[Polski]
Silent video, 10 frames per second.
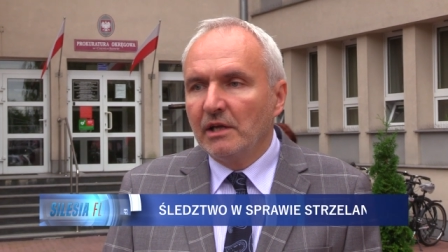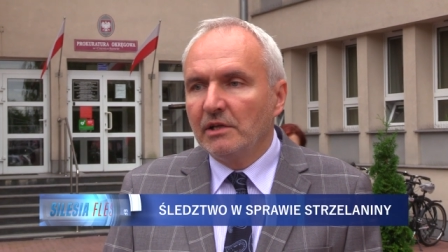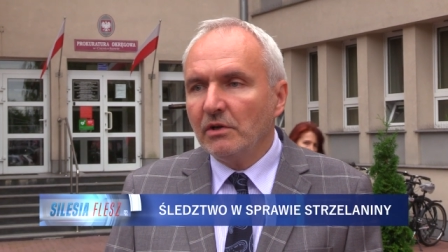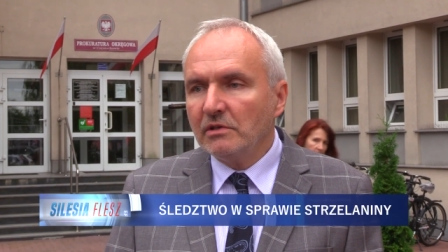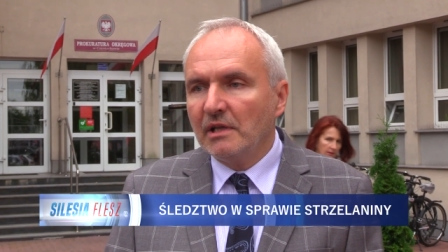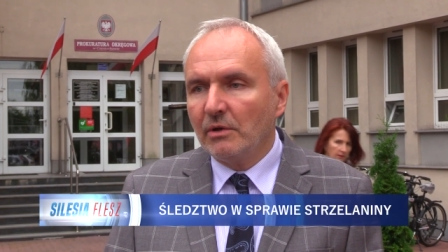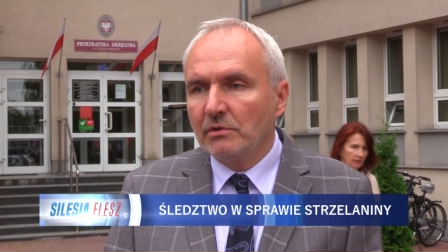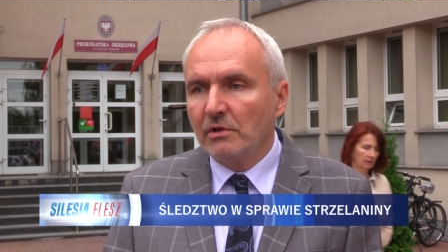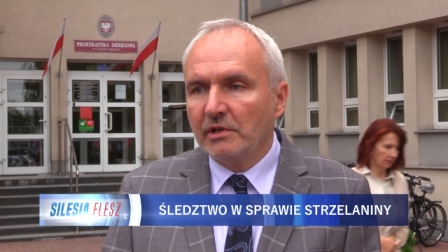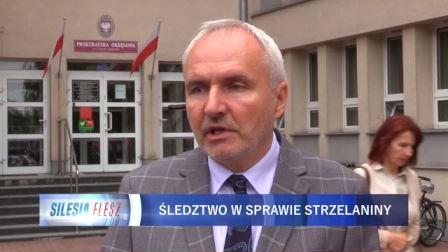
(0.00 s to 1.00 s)
i oddał
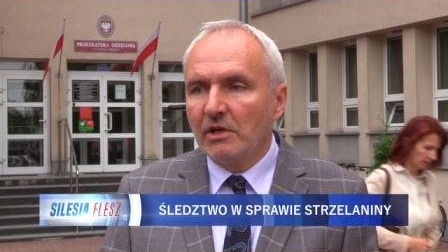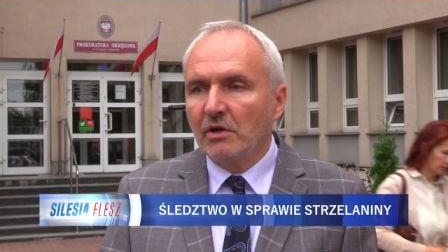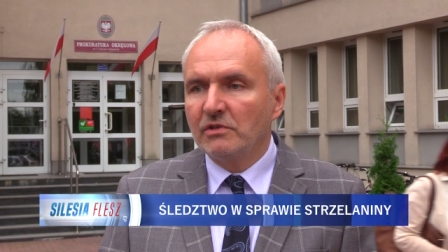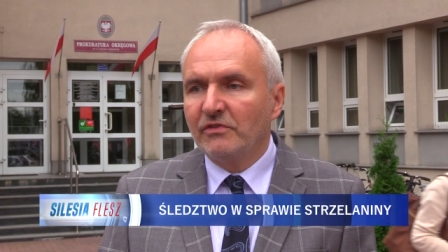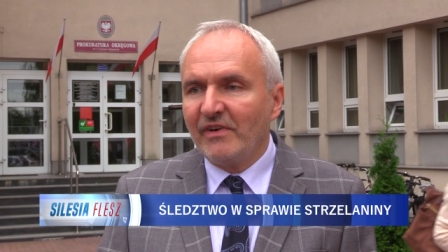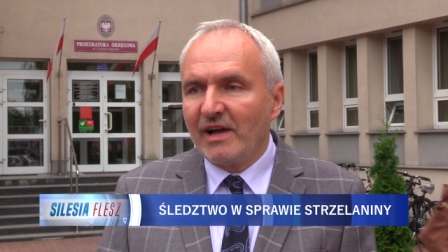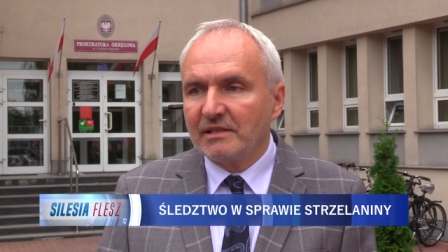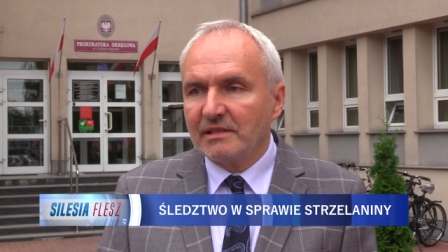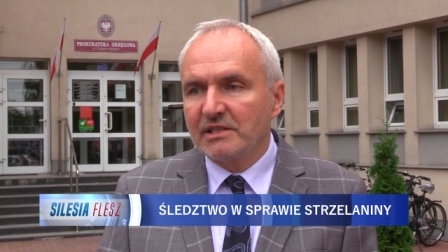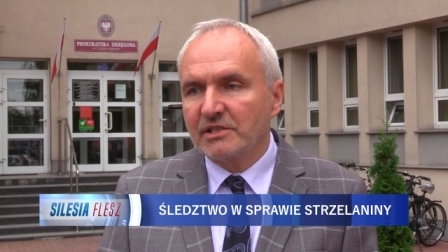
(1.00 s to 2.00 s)
do niego
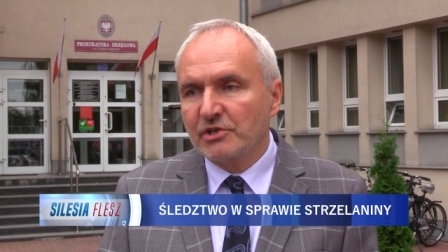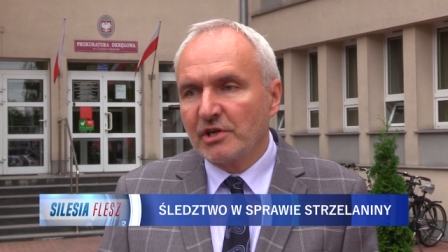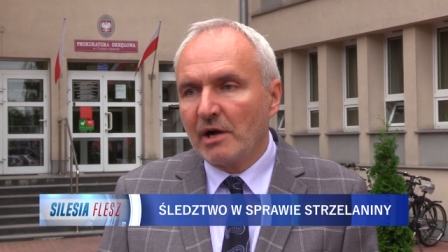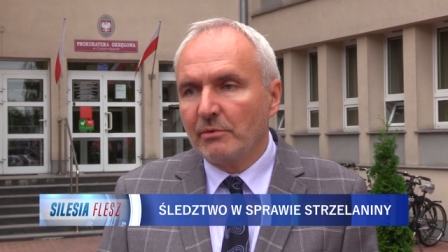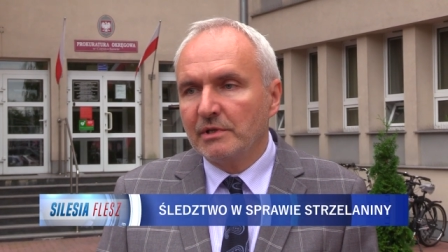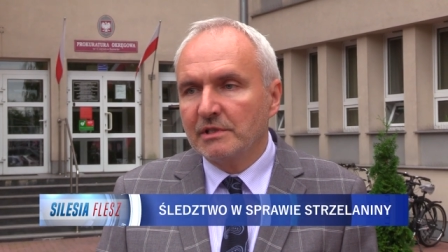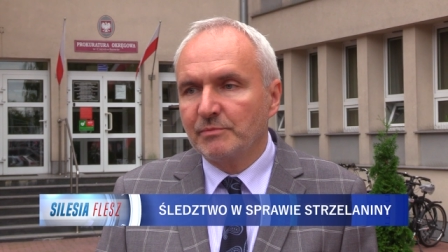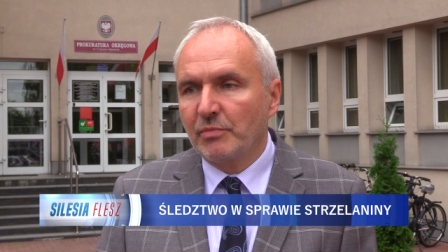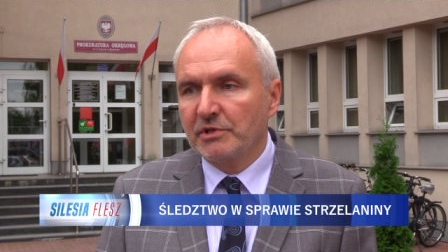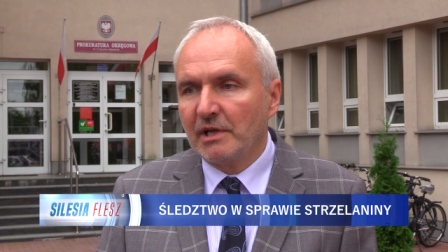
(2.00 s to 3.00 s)
dwa strzały
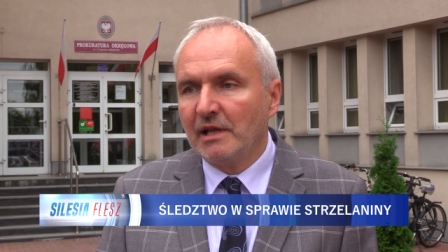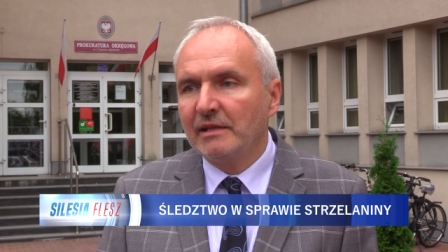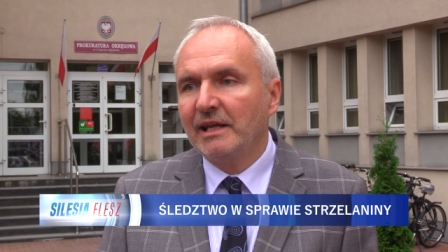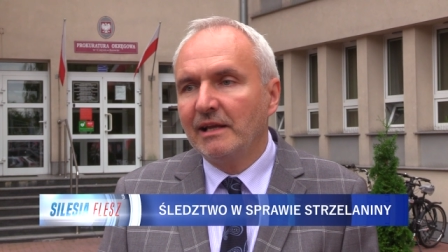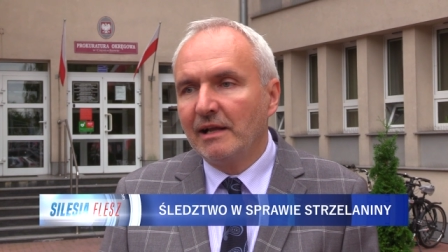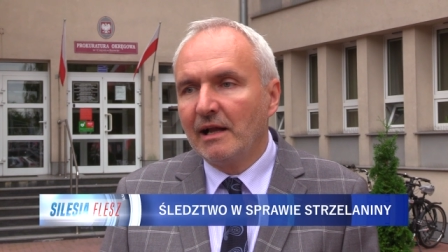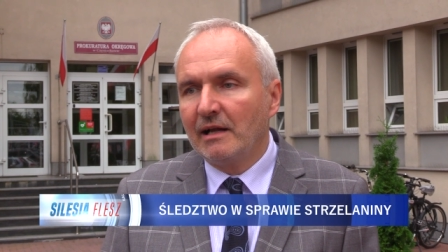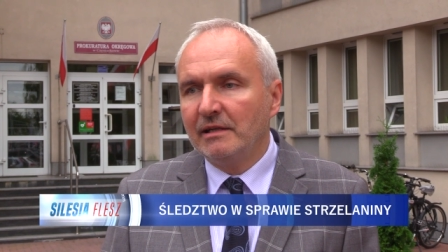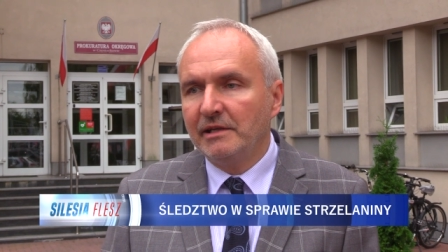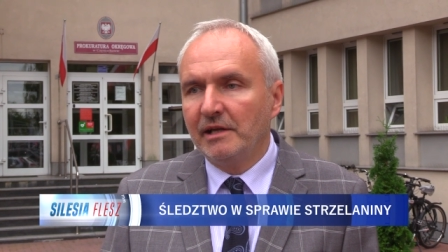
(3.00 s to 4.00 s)
z posiadanej
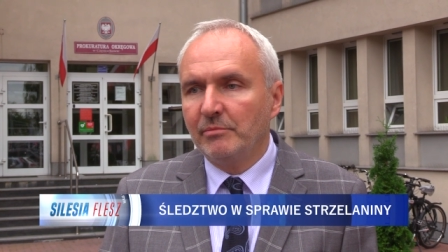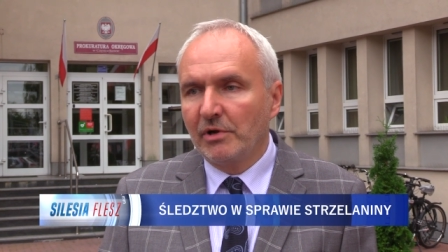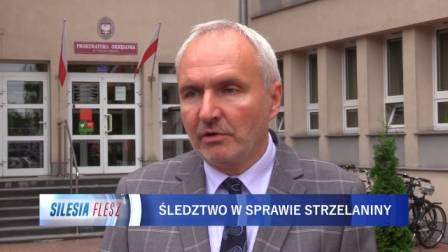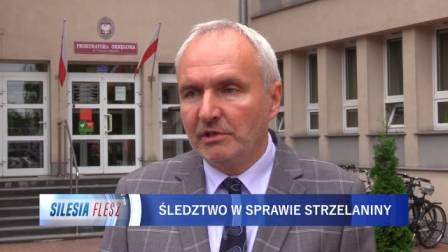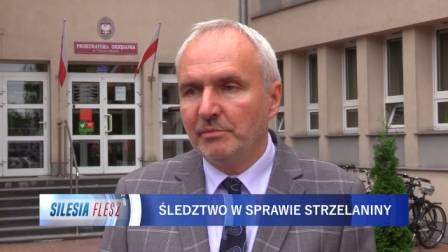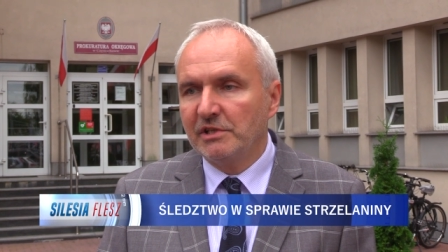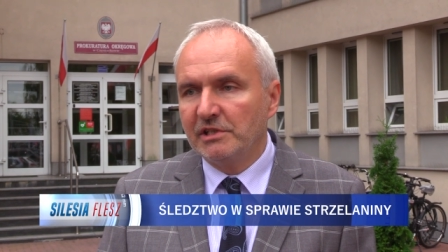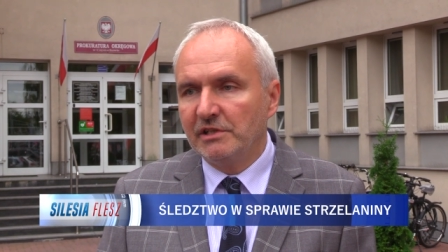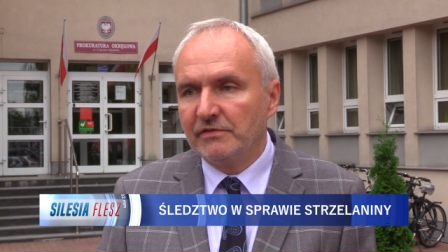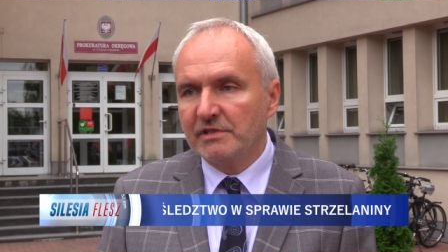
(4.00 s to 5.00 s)
legalnie broni
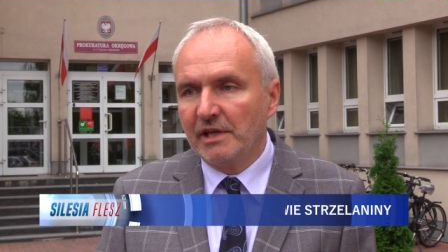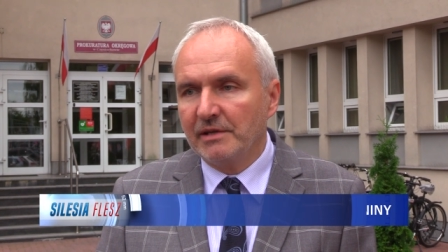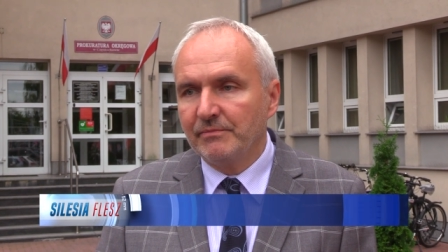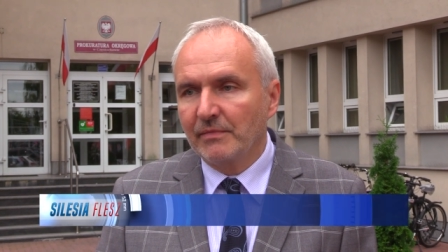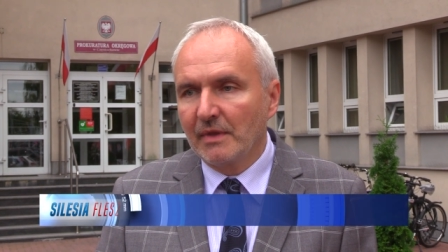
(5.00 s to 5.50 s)
myśliwskiej.